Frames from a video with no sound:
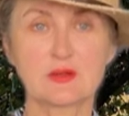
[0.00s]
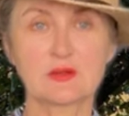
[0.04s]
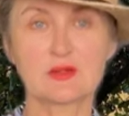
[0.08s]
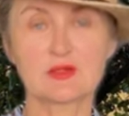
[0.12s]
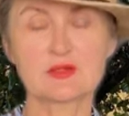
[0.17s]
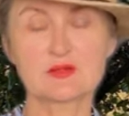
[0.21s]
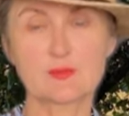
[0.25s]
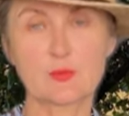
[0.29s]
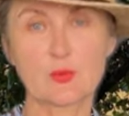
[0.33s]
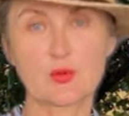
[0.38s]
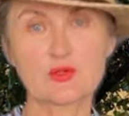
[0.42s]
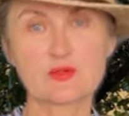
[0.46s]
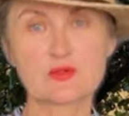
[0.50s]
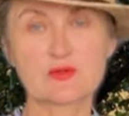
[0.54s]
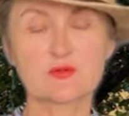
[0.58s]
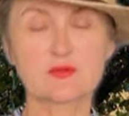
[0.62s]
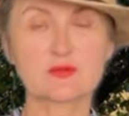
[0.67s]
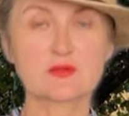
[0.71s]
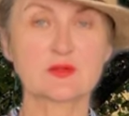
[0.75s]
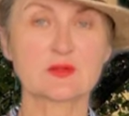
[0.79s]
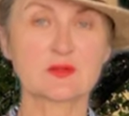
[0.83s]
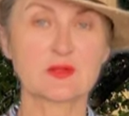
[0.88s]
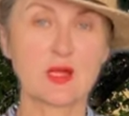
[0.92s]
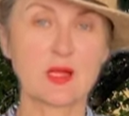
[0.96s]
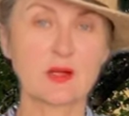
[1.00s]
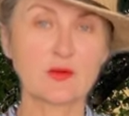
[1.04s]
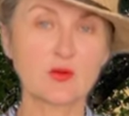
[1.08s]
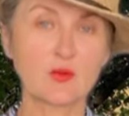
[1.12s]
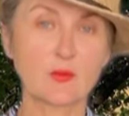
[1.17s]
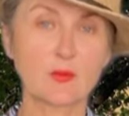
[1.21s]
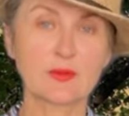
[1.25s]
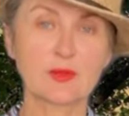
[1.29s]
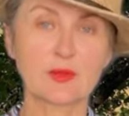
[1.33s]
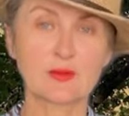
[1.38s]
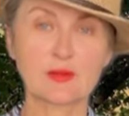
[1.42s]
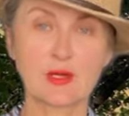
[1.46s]
использоваться на
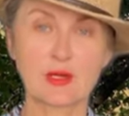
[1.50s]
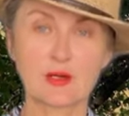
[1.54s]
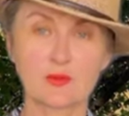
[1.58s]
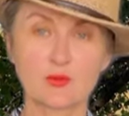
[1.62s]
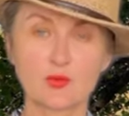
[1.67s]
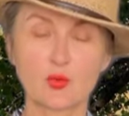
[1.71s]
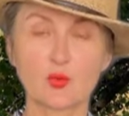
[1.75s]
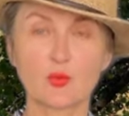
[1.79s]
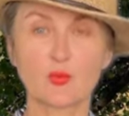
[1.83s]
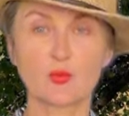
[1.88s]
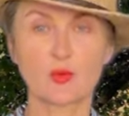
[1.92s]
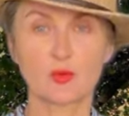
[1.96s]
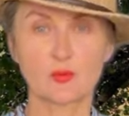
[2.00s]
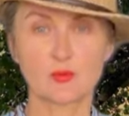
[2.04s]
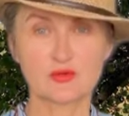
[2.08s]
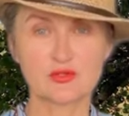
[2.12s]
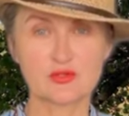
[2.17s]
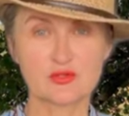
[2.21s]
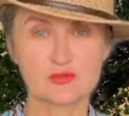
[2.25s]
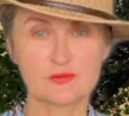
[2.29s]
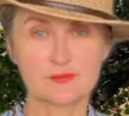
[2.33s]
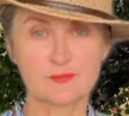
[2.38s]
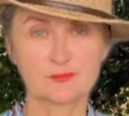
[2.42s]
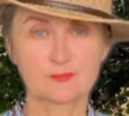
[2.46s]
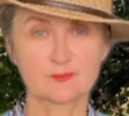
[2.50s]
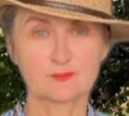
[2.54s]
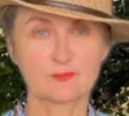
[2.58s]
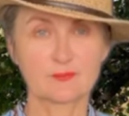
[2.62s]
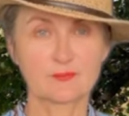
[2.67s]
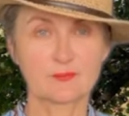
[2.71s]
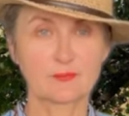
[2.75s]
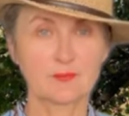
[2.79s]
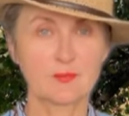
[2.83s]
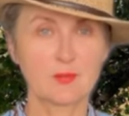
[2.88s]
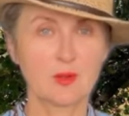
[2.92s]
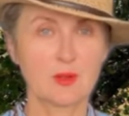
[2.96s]
гуманитарную помощь.
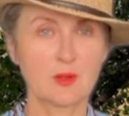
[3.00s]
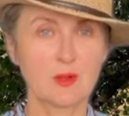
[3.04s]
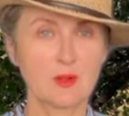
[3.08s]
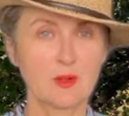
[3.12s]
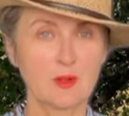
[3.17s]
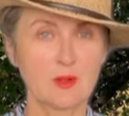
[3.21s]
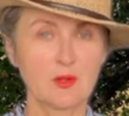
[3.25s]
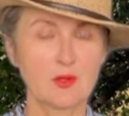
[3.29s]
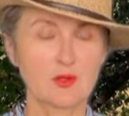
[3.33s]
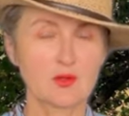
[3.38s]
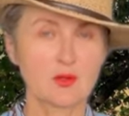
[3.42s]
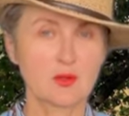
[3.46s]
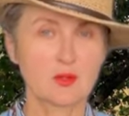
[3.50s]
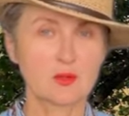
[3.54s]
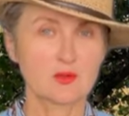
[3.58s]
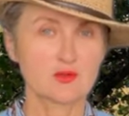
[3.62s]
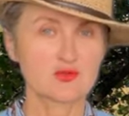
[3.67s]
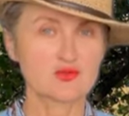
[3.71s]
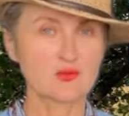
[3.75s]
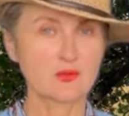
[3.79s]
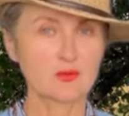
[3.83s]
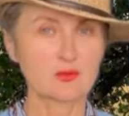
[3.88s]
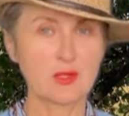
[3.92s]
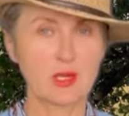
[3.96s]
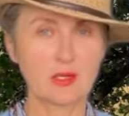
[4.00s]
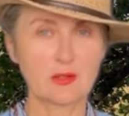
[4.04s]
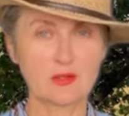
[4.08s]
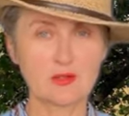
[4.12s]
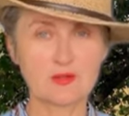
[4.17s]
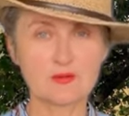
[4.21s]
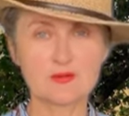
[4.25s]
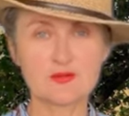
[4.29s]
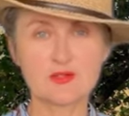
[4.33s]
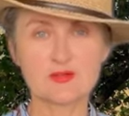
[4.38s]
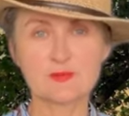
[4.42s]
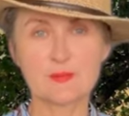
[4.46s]

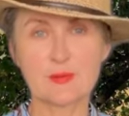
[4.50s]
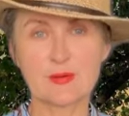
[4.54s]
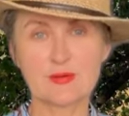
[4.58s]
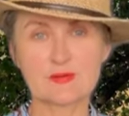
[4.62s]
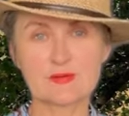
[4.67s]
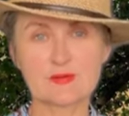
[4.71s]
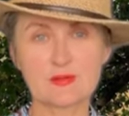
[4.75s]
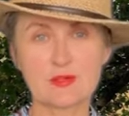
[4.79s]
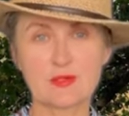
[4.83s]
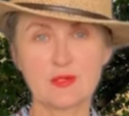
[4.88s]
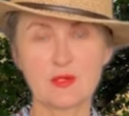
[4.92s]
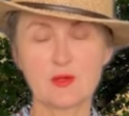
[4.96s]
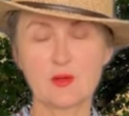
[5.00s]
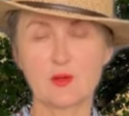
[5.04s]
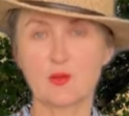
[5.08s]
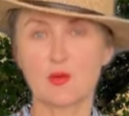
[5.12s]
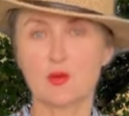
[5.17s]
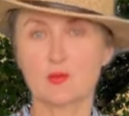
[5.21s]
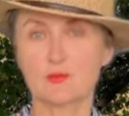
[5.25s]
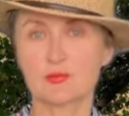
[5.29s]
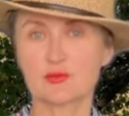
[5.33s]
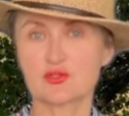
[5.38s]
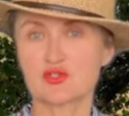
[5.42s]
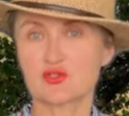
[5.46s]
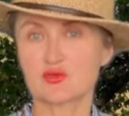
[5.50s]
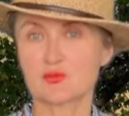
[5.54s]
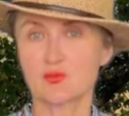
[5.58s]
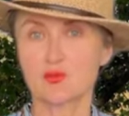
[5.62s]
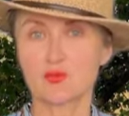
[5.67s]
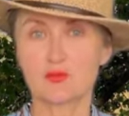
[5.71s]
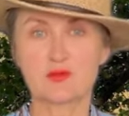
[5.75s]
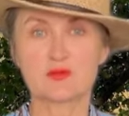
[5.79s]
Журналисты спросили, почему на